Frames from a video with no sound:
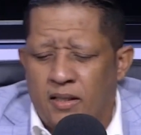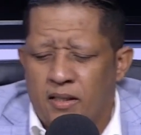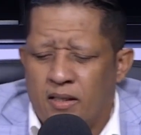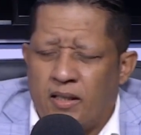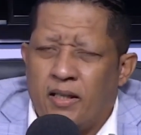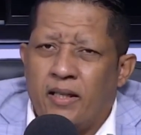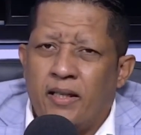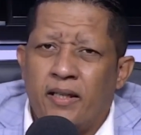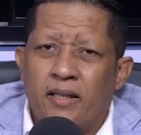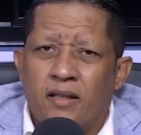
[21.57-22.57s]

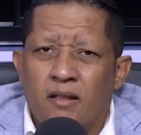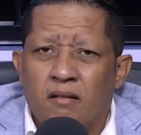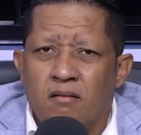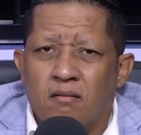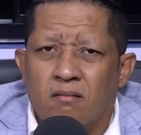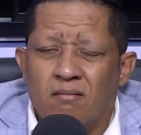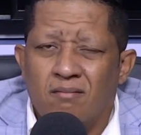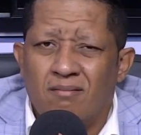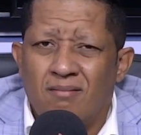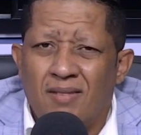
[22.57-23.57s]
que
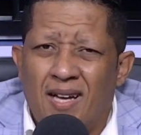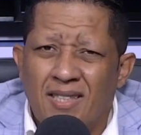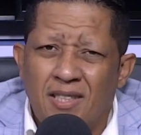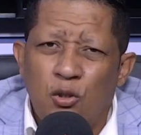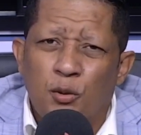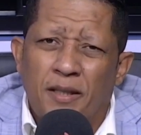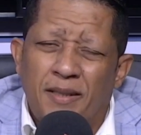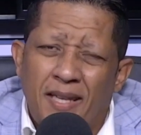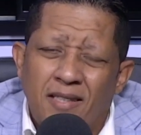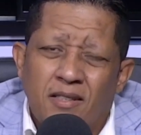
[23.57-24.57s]
ha sido
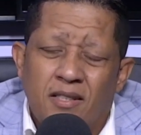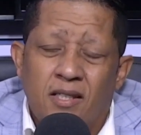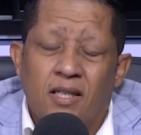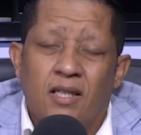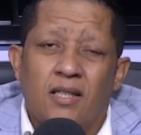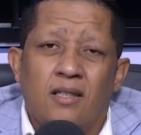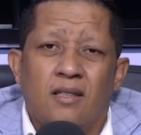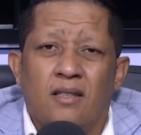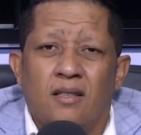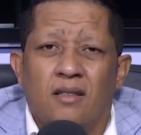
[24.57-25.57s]
tendencia
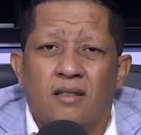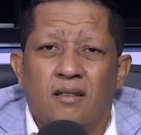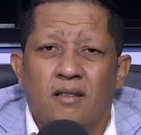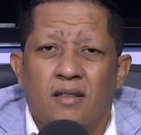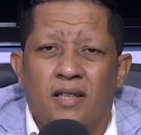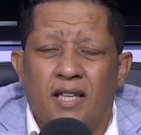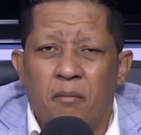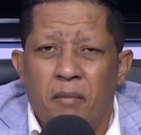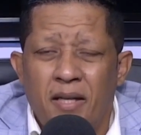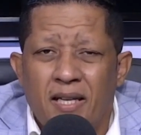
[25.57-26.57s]
en
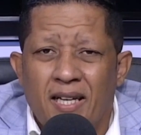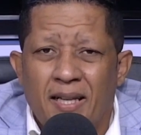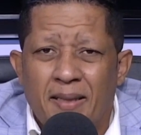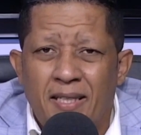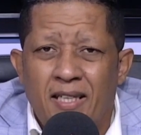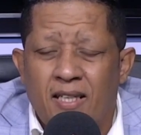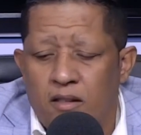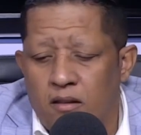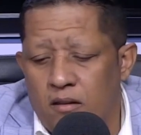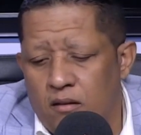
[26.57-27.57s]
América Latina,
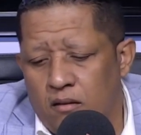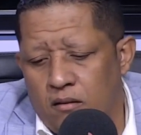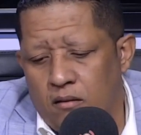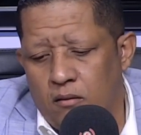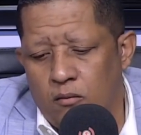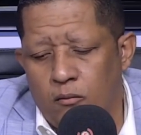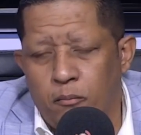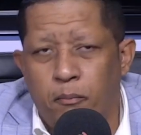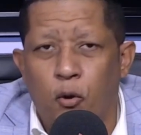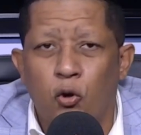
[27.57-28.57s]

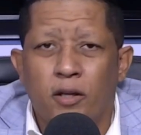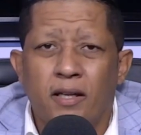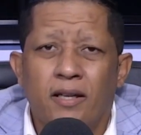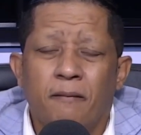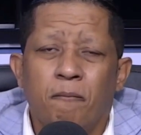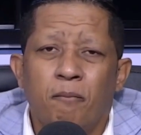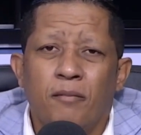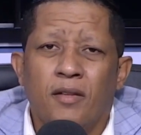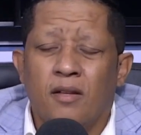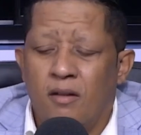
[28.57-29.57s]
porque
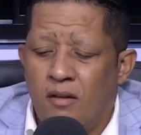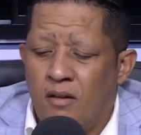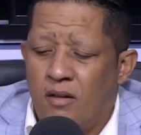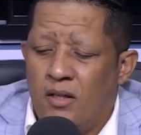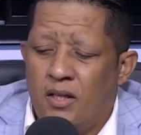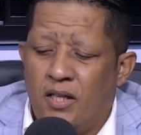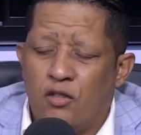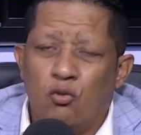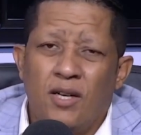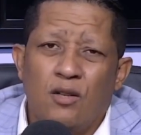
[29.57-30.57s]
es
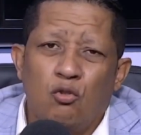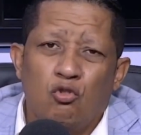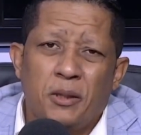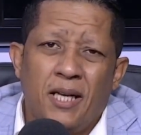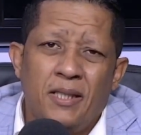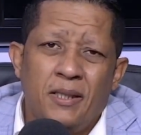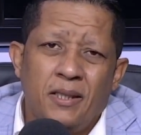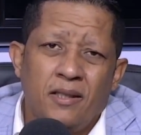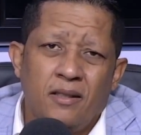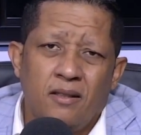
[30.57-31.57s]
una
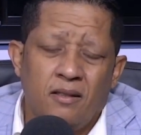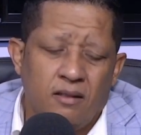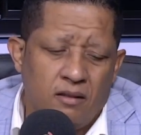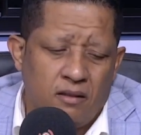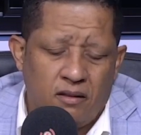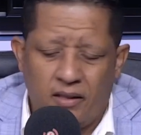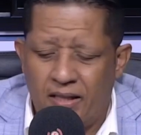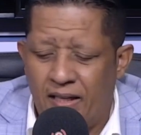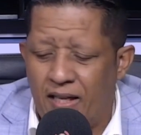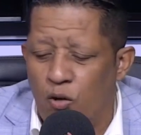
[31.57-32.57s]
constante que
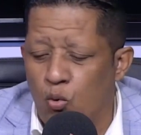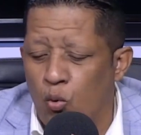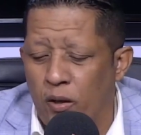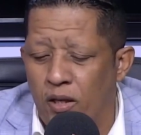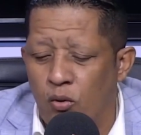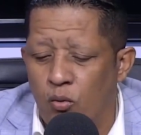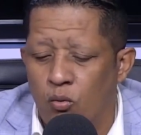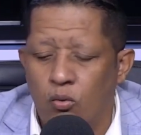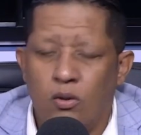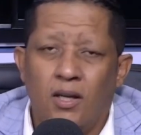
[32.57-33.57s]
le ha ocurrido
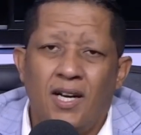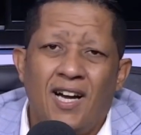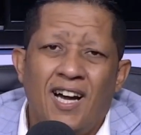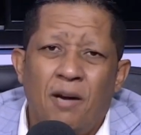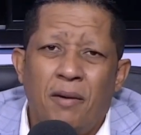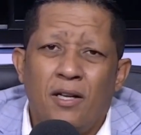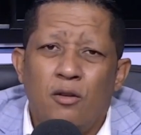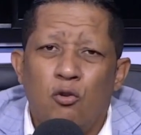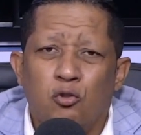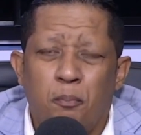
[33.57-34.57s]
a
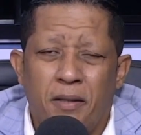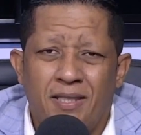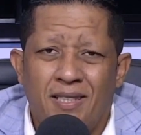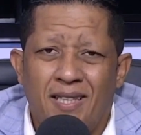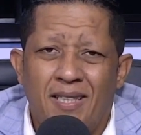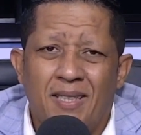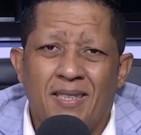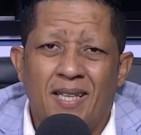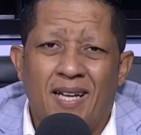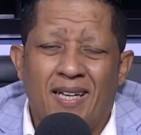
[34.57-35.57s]
varios presidentes
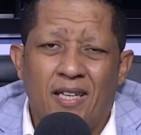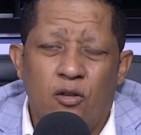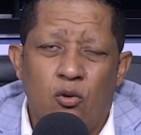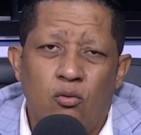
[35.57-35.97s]
de la región,